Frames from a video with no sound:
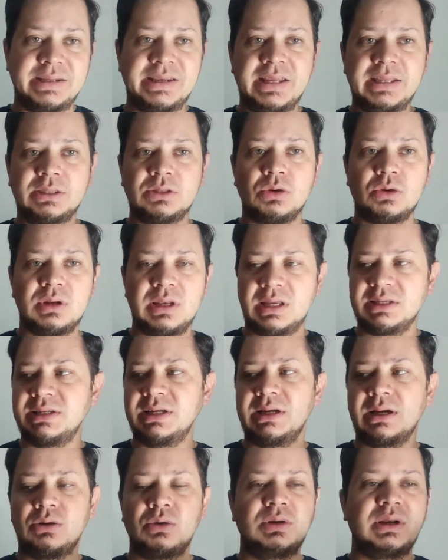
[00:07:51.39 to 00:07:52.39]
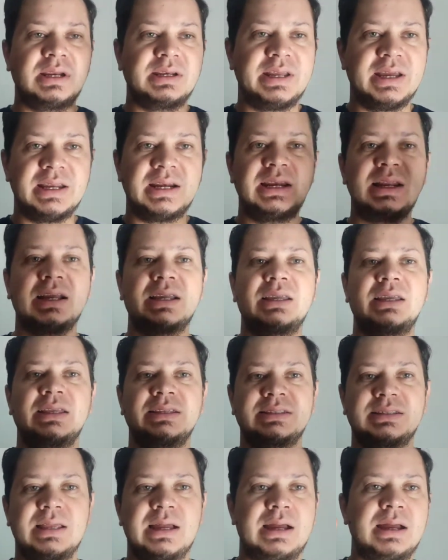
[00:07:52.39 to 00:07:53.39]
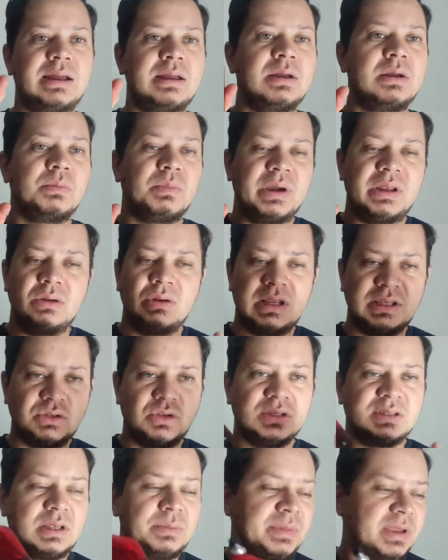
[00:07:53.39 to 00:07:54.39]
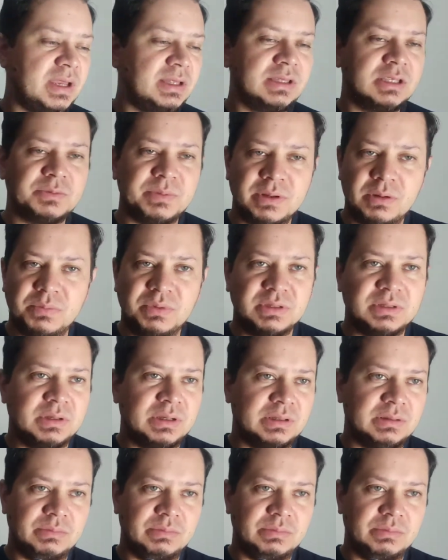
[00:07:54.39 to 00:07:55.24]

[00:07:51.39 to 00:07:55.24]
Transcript: nitro clásica con la negra la que está bueno las dos están vigentes pero pues